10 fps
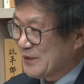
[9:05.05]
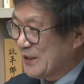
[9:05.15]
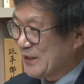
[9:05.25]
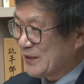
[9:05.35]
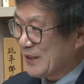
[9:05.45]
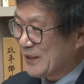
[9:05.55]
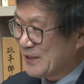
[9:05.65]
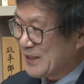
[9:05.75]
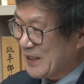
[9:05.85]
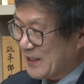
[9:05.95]
이제 이런 네. 게 네.
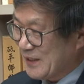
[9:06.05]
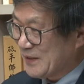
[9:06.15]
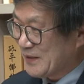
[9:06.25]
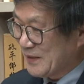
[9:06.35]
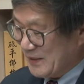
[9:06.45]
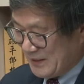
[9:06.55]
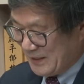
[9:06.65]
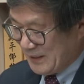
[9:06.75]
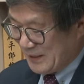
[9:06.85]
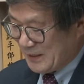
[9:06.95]
있잖아요.
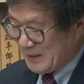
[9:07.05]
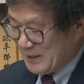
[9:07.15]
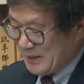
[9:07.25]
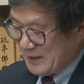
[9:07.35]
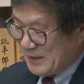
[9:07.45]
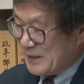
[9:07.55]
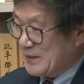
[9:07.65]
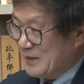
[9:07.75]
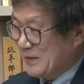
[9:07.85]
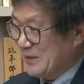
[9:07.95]
예.
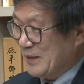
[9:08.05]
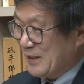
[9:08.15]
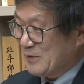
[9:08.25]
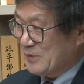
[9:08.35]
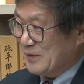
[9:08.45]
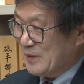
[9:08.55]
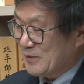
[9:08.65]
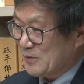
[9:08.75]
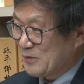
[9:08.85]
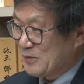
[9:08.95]
그 아주
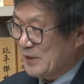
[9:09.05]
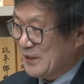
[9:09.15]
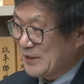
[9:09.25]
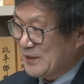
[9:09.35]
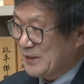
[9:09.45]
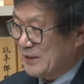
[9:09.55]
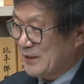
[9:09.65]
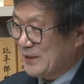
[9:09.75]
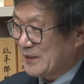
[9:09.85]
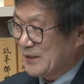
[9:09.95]
그냥 순응한 씨
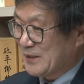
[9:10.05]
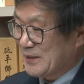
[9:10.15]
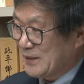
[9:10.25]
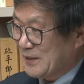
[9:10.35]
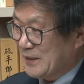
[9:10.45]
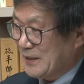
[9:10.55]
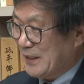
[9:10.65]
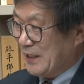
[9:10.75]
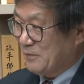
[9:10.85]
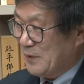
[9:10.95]
그
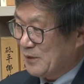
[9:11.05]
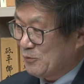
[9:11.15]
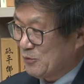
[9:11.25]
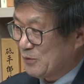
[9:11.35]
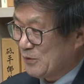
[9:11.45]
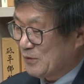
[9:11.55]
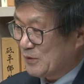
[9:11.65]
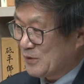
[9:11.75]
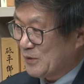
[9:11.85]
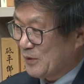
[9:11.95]
양반
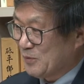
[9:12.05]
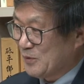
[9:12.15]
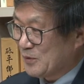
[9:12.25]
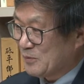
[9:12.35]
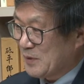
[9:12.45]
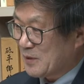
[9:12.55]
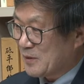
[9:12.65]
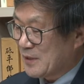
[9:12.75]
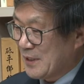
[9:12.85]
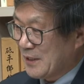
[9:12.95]
후손으로서 너무 정말
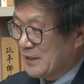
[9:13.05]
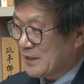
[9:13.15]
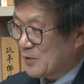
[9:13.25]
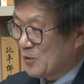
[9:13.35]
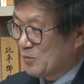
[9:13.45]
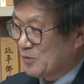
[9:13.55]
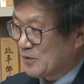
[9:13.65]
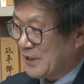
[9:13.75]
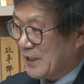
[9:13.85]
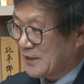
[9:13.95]
이렇게 공부
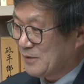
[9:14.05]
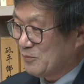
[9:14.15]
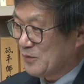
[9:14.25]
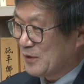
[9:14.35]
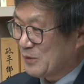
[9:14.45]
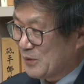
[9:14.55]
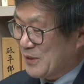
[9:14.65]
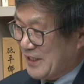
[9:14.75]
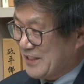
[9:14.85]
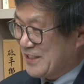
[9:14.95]
잘하신 분이 또
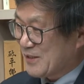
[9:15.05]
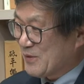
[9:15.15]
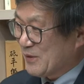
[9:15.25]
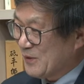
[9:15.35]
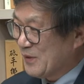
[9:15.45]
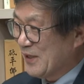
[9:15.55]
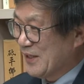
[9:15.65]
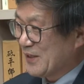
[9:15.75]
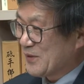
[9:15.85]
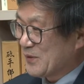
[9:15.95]
계시고
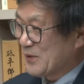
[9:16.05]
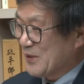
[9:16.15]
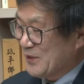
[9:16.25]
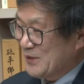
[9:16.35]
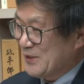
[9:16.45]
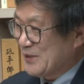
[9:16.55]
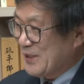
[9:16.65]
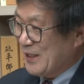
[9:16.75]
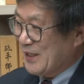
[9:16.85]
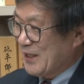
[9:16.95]
또 현
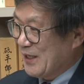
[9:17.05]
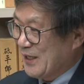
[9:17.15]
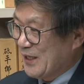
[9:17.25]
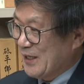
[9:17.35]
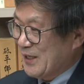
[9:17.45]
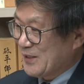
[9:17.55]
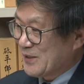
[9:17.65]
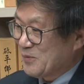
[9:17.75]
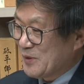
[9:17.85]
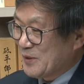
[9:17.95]
시대에
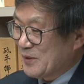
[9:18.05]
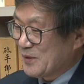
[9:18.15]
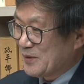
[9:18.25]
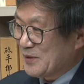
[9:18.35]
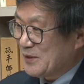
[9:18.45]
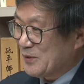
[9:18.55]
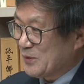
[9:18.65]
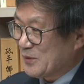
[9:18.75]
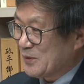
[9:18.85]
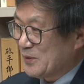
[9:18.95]
참 이거를
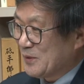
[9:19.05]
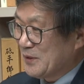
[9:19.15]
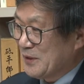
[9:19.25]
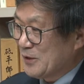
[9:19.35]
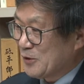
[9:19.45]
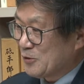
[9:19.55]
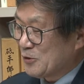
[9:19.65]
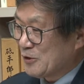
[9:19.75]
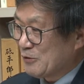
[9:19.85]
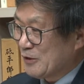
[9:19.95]
시조를
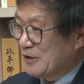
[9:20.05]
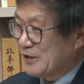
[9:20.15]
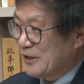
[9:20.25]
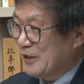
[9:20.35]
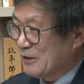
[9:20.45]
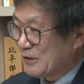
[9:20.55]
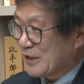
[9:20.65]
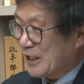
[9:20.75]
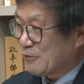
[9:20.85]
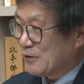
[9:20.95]
읽어주실 수 있는 실력을
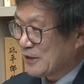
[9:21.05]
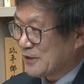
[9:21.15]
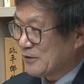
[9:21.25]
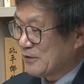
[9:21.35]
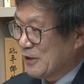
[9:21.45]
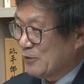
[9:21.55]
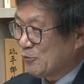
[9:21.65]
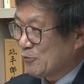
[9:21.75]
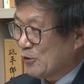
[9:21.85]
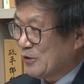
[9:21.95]
갖고 계신
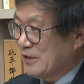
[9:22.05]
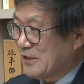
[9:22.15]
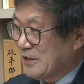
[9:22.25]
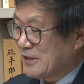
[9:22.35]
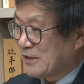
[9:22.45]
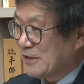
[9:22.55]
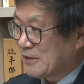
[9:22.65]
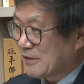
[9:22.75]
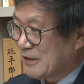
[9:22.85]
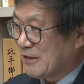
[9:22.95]
후손이
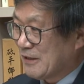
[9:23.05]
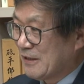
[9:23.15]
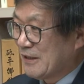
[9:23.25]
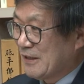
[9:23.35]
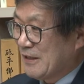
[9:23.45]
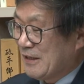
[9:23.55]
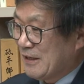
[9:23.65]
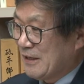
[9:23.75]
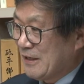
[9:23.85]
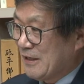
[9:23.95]
있으셔서 어,
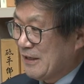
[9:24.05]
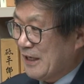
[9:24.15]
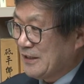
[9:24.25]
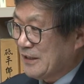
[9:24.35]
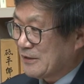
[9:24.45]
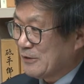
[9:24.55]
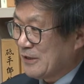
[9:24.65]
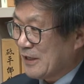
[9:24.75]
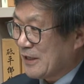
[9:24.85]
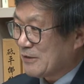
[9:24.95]
안양
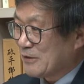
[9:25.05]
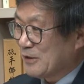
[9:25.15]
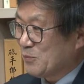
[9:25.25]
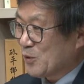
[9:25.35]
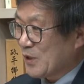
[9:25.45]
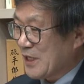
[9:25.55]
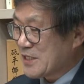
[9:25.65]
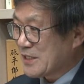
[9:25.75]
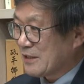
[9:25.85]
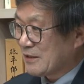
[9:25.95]
선생께서는 님 흡족해
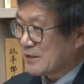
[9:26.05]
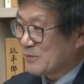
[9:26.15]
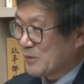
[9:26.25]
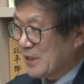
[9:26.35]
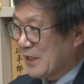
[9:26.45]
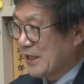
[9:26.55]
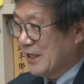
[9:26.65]
하실 것 같습니다.